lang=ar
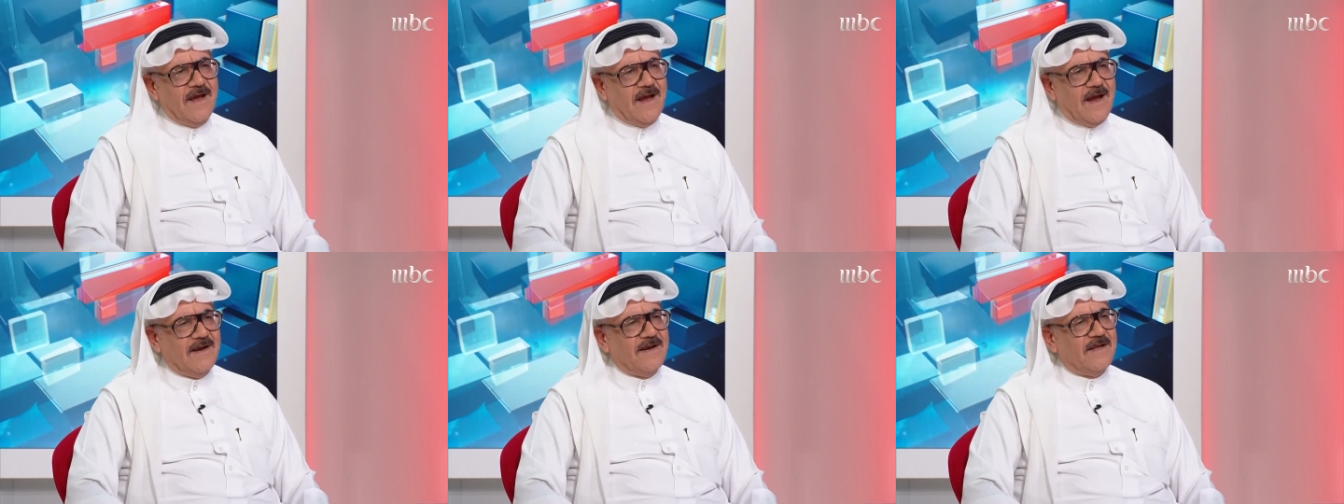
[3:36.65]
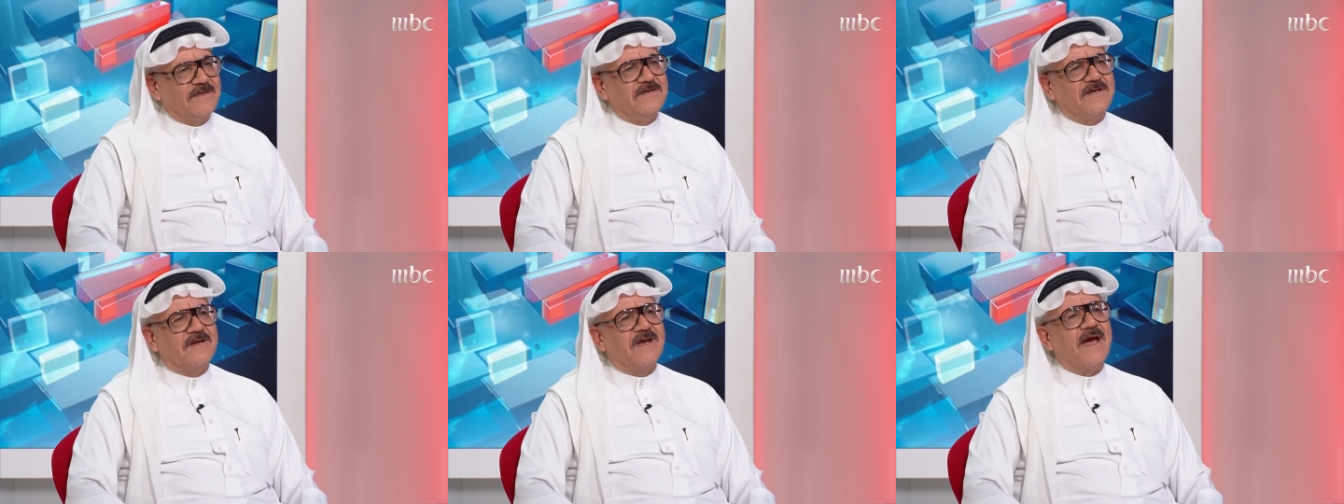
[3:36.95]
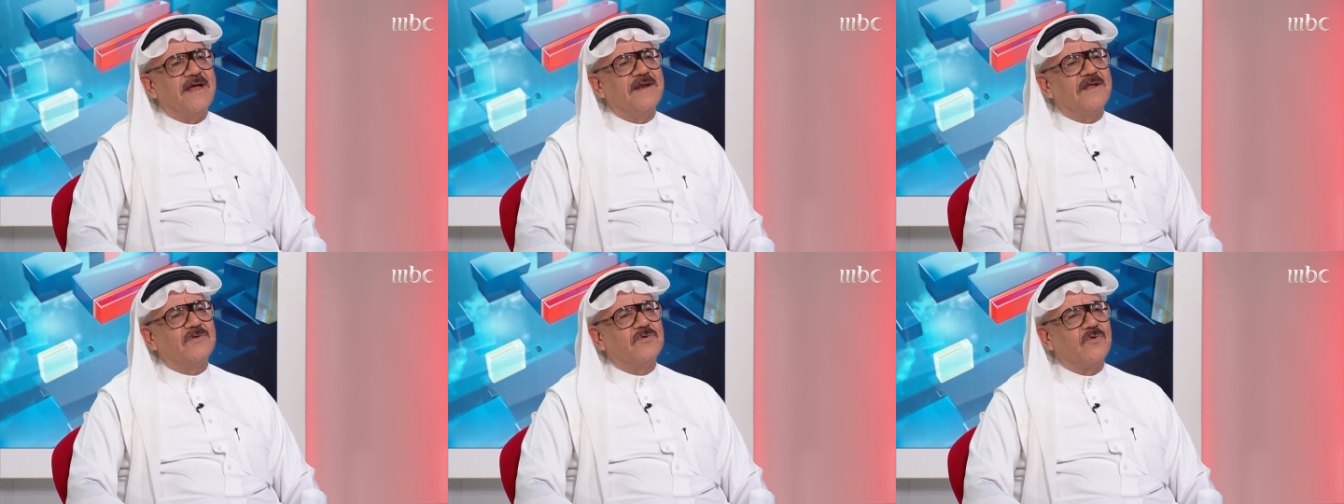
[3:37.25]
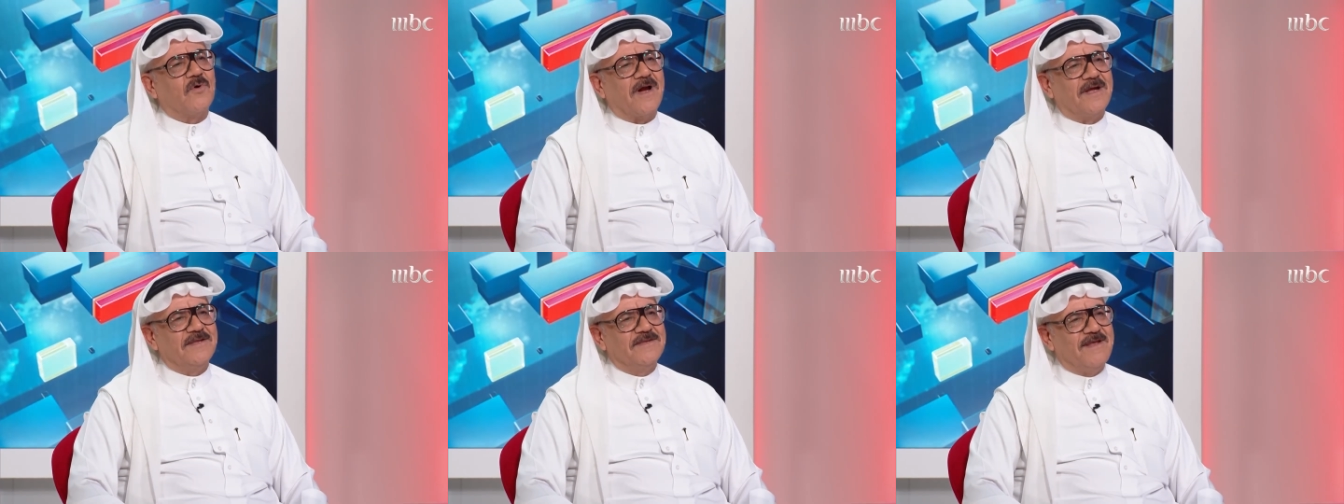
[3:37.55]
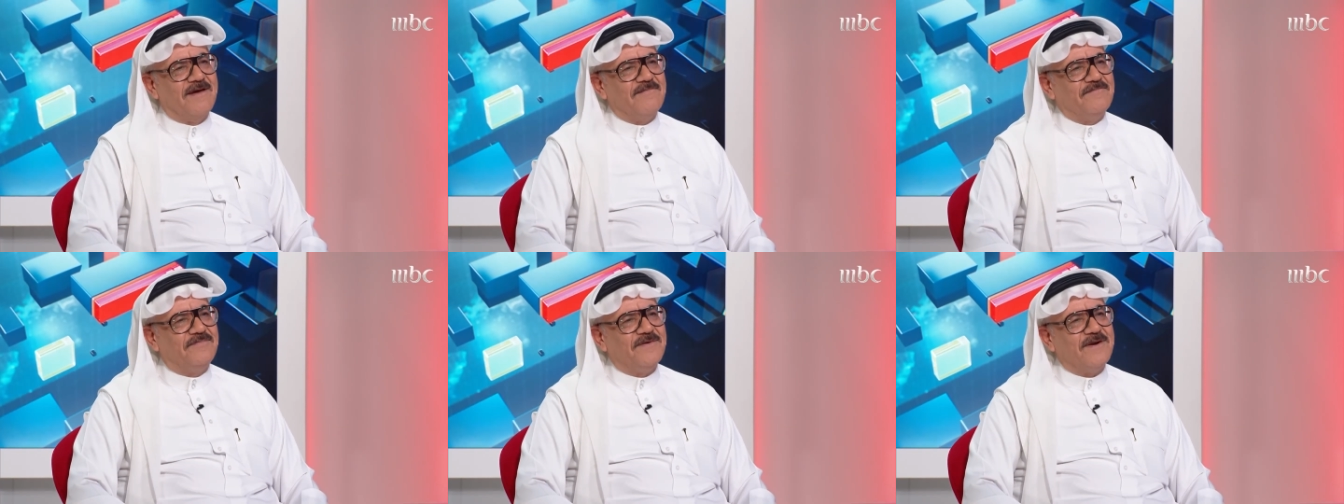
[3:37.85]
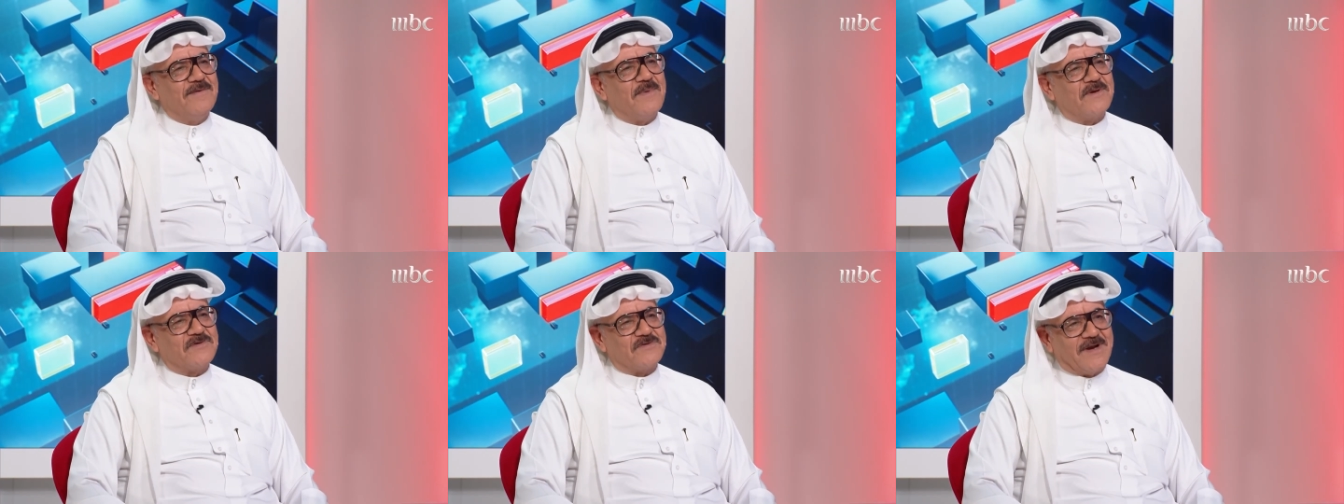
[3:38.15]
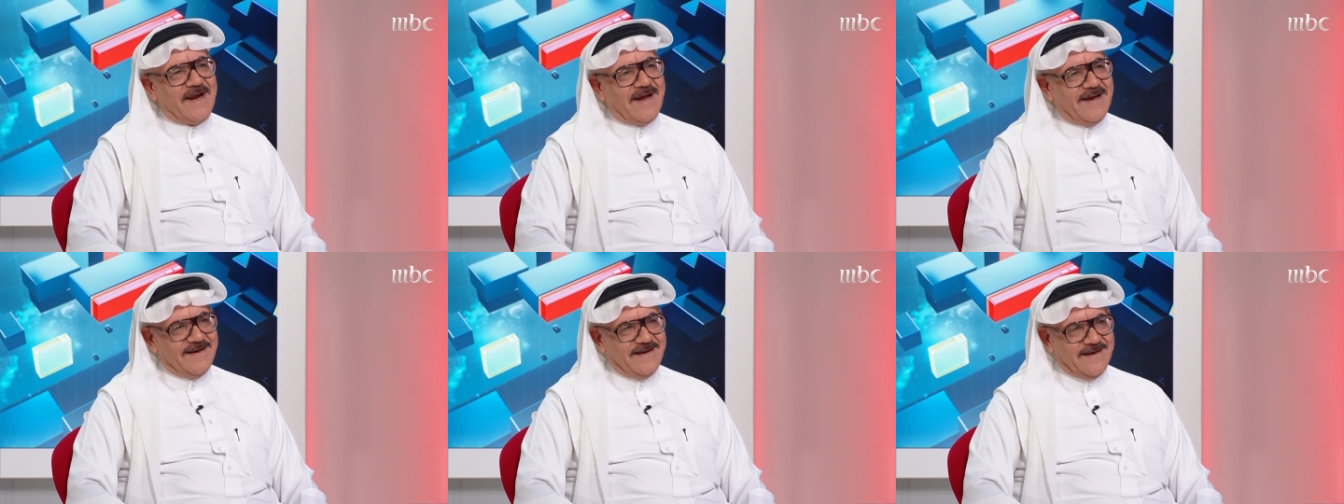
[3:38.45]
التي كانت تقدم في
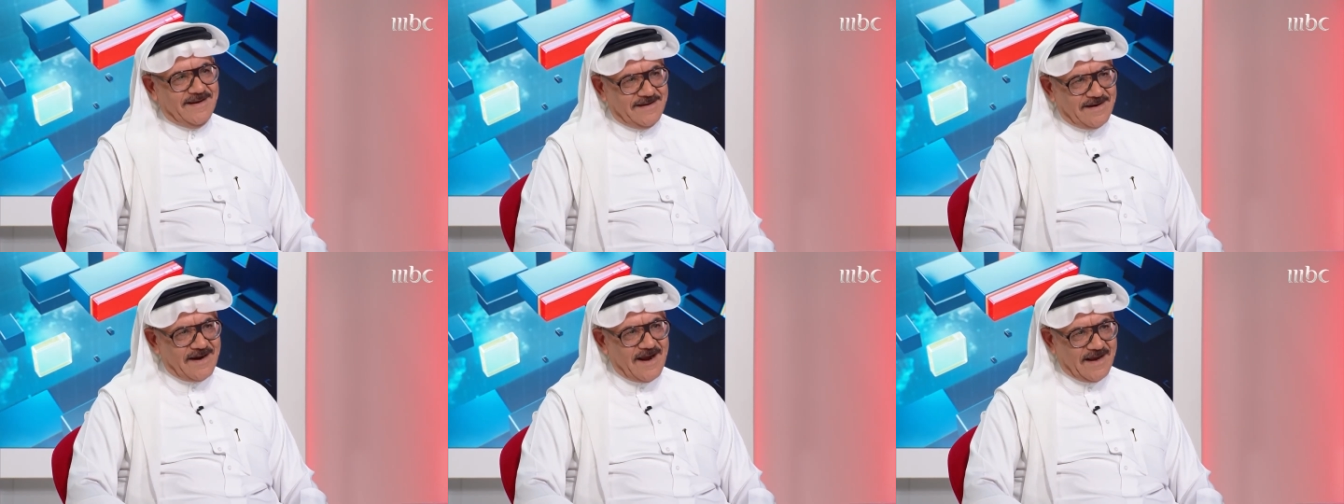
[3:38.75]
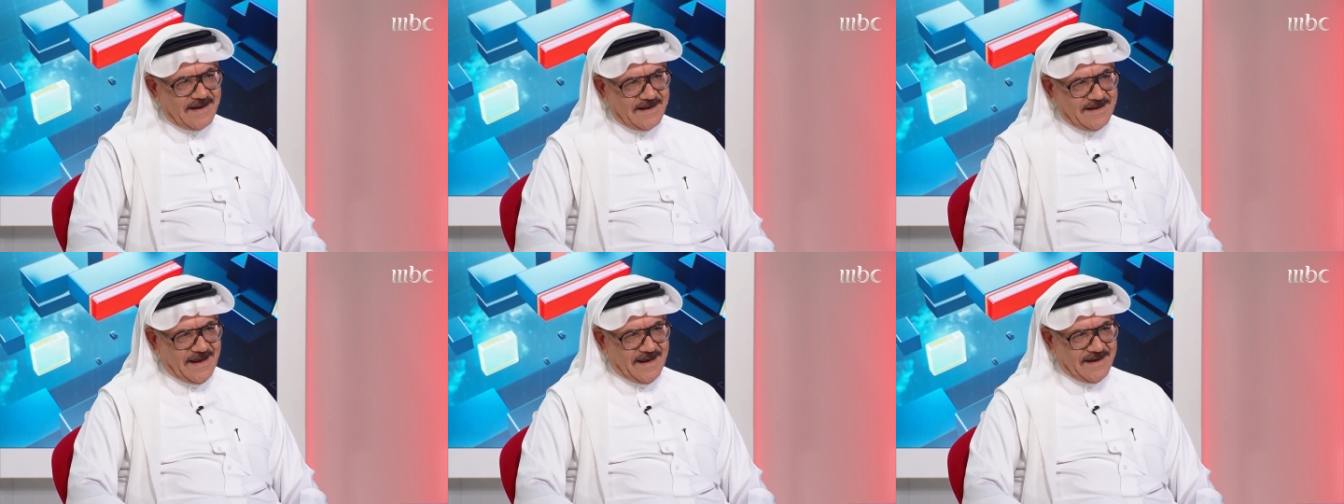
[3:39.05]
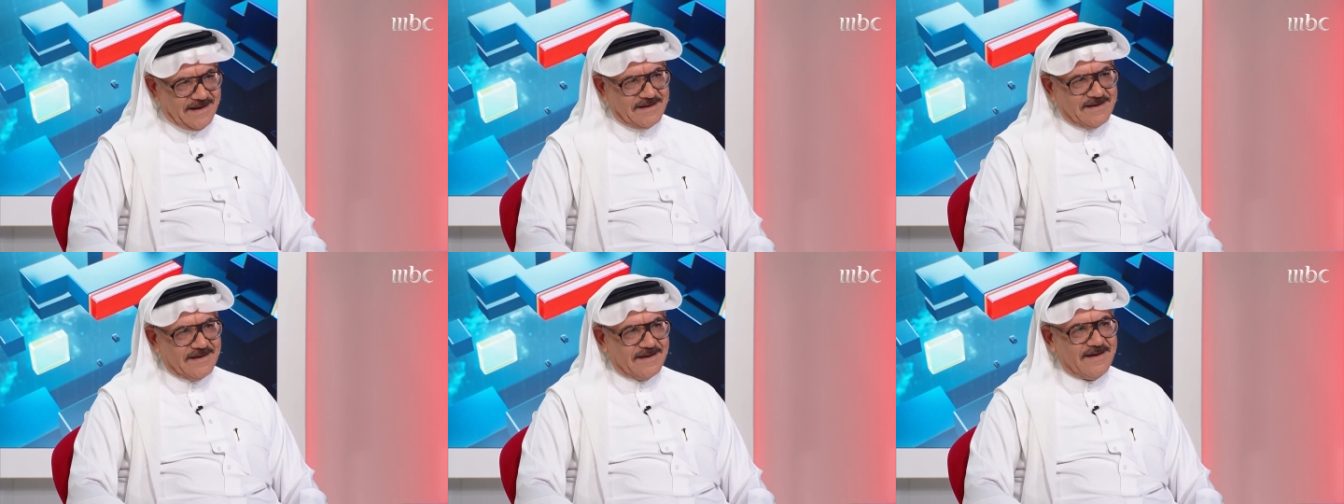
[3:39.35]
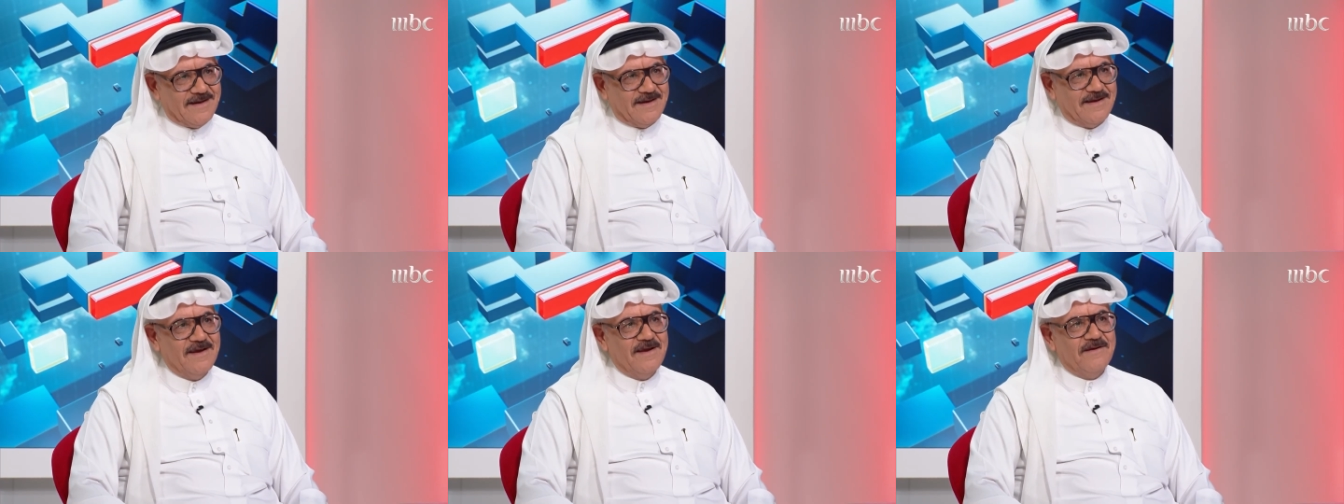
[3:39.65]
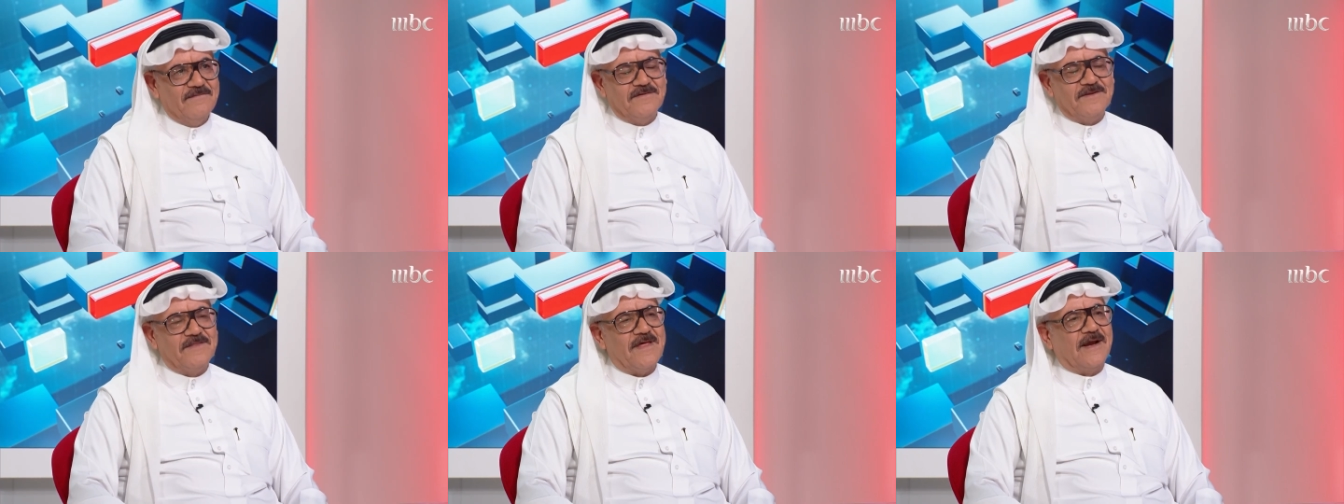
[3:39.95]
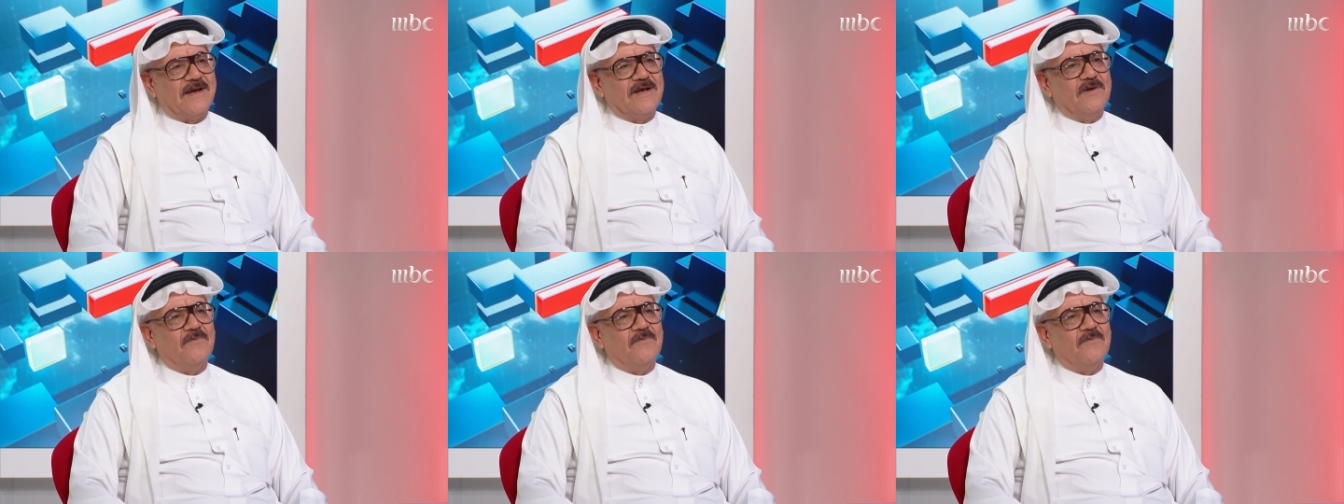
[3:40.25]
المسرح العراقي حقيقة في ذاك